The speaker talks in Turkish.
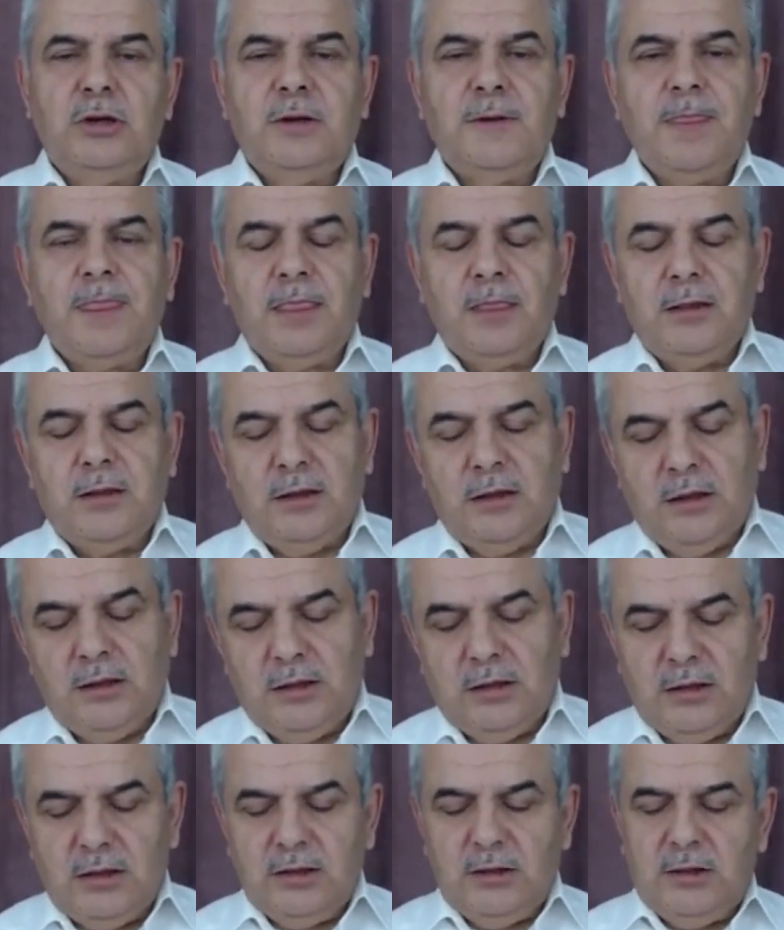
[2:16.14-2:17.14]
Dua
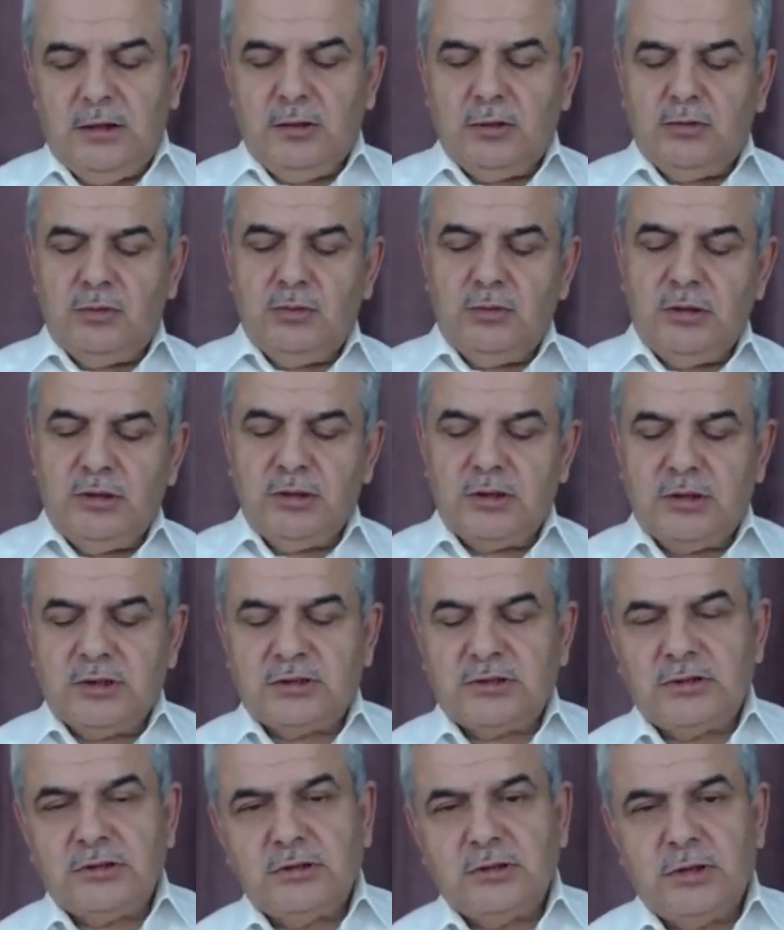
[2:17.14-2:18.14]
Allah ile kul
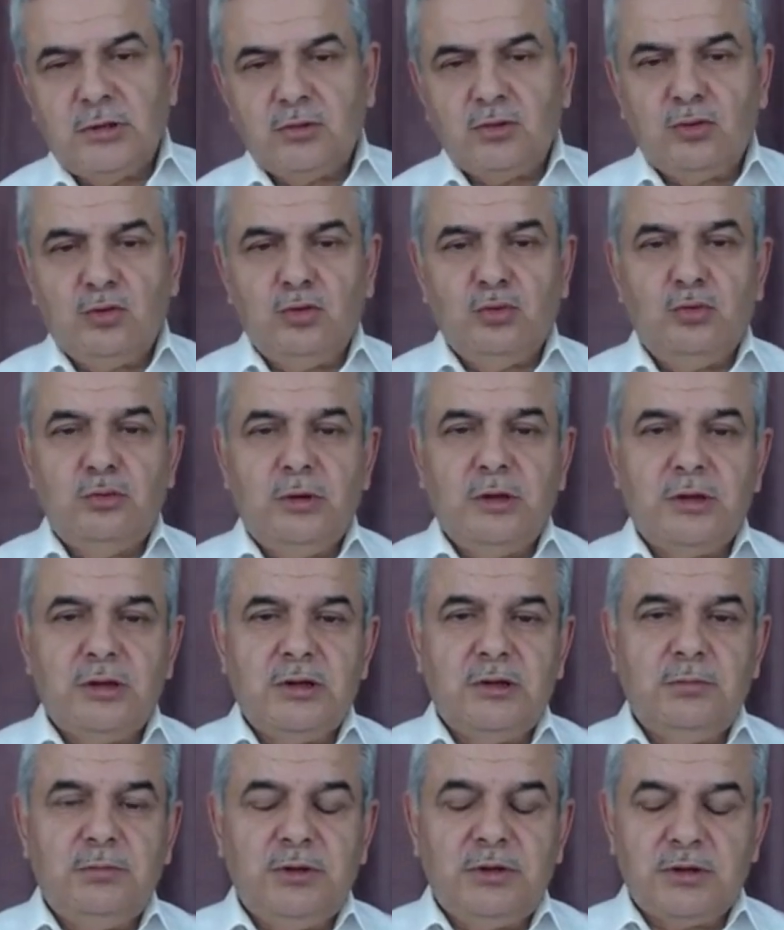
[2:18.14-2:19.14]
arasında
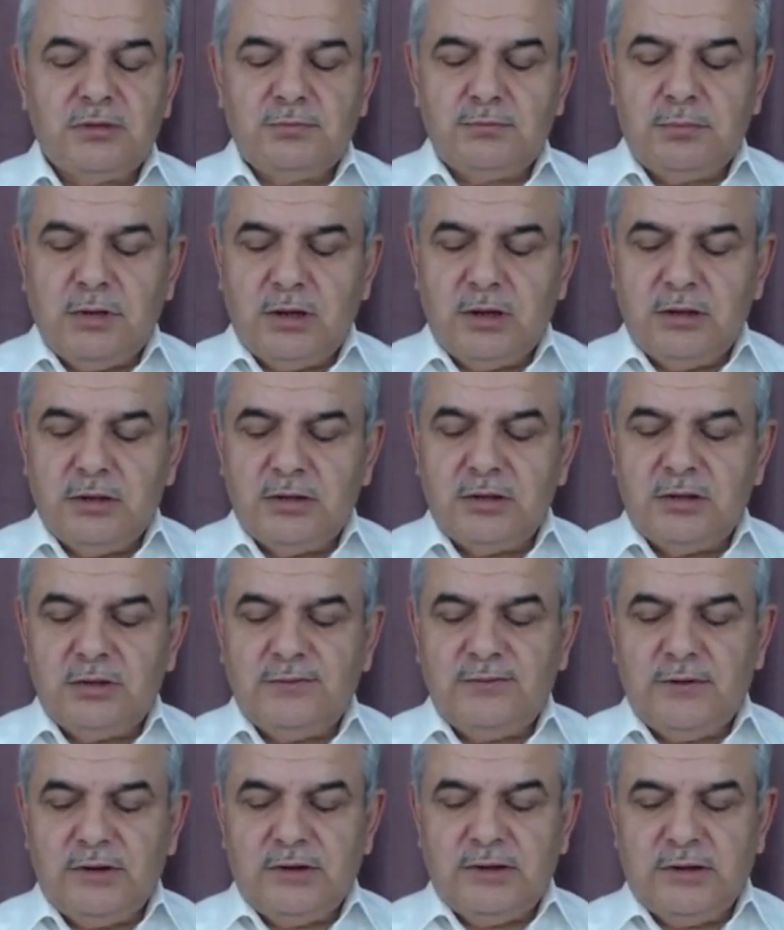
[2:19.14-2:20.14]
kuvvetli bir
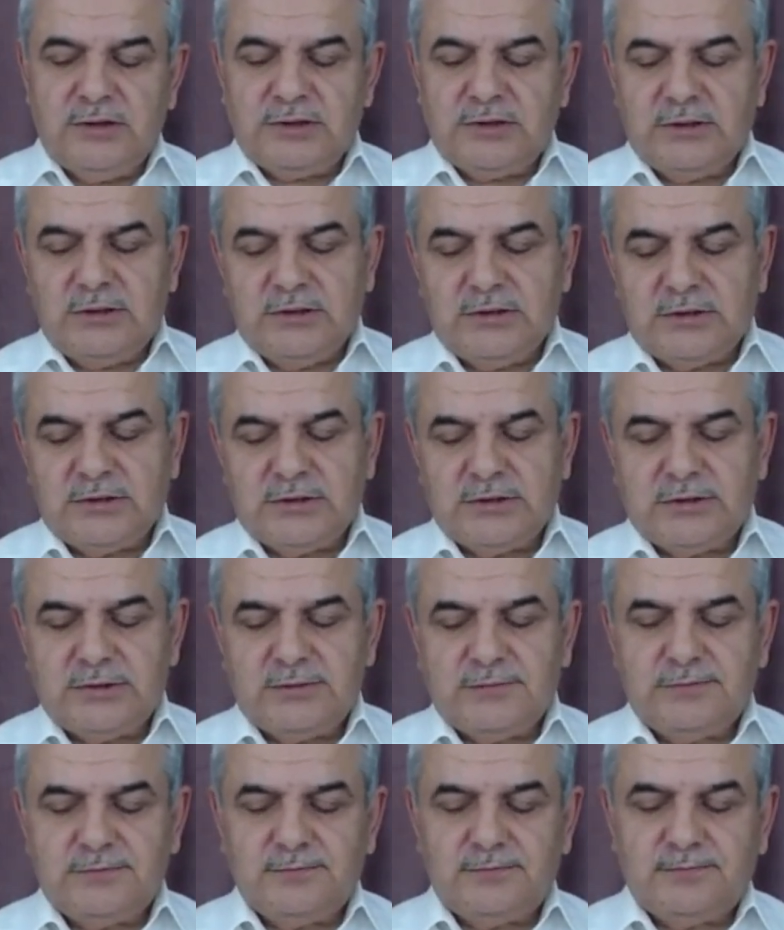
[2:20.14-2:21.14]
bağın
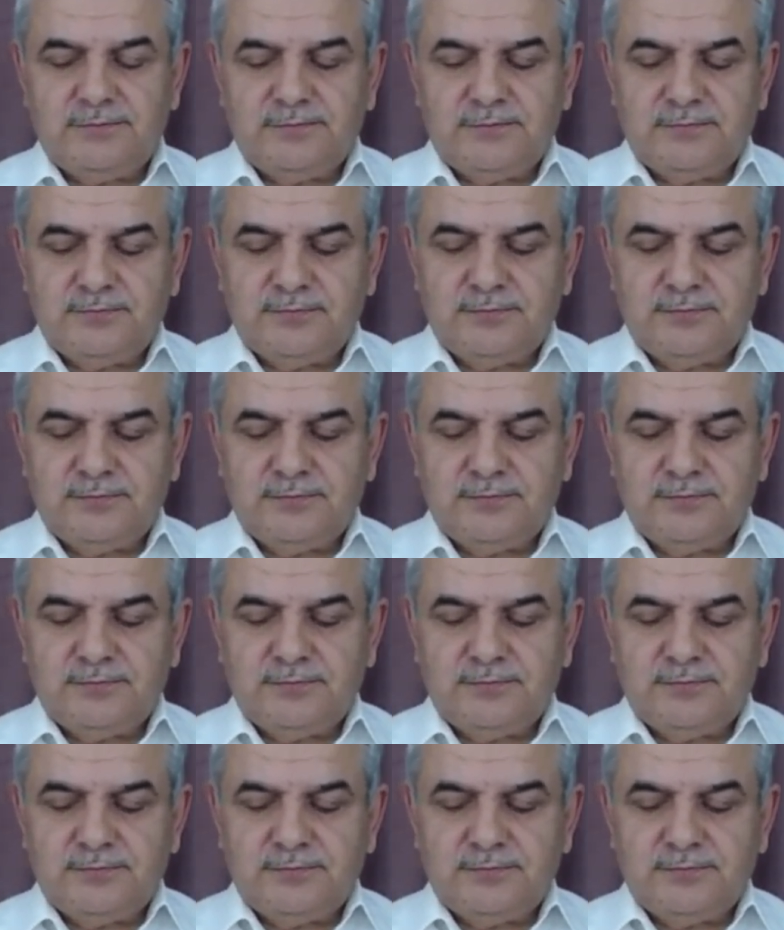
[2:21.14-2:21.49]
ifadesidir.